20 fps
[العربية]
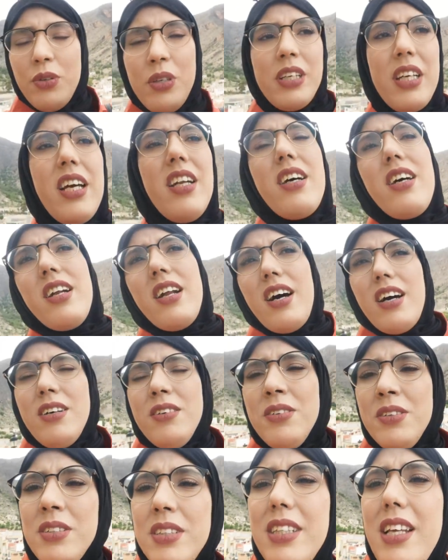كنقرا
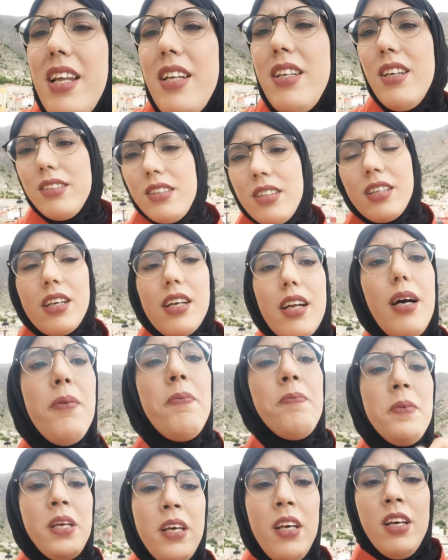دانيه
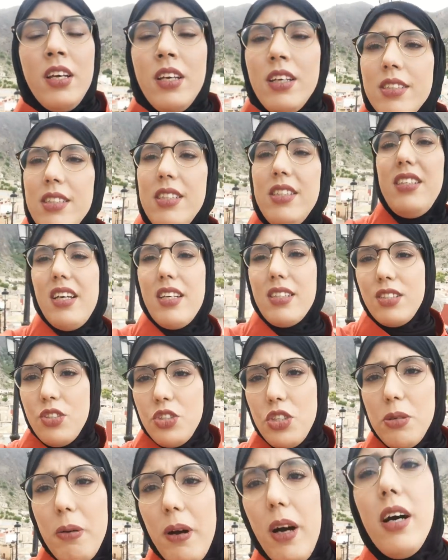تتقرا خصني
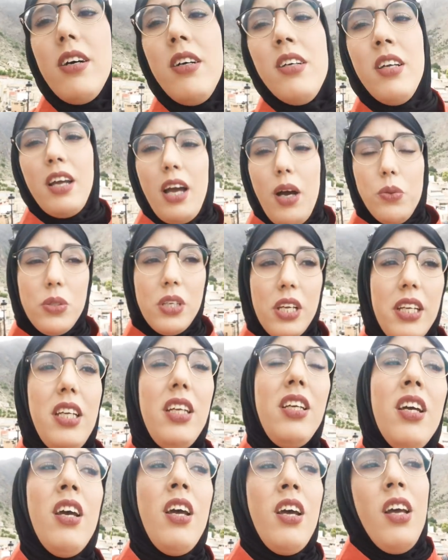نجيبها
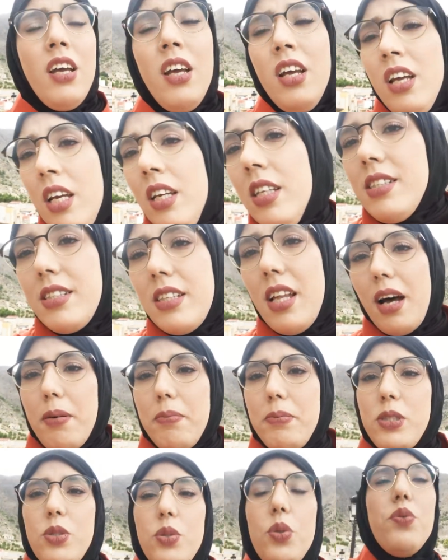عاوتاني
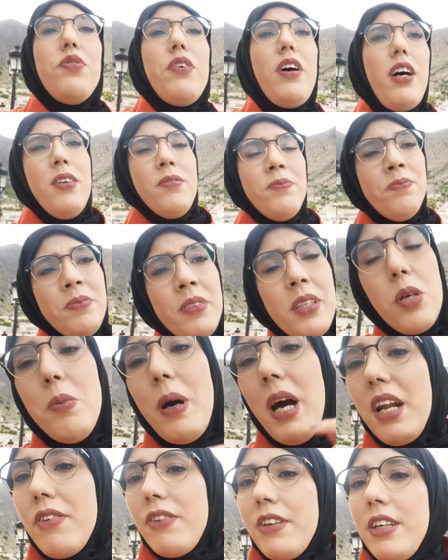زدتها بالزيوفه
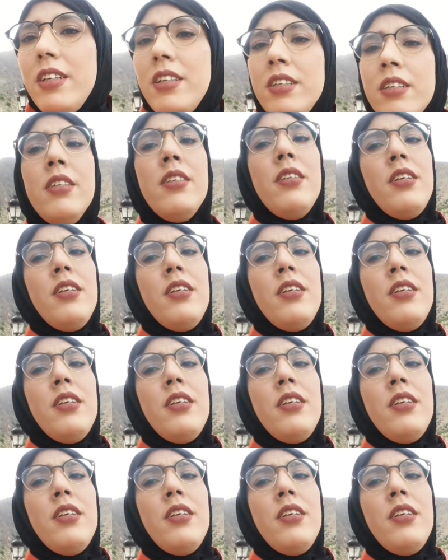راكم عارفين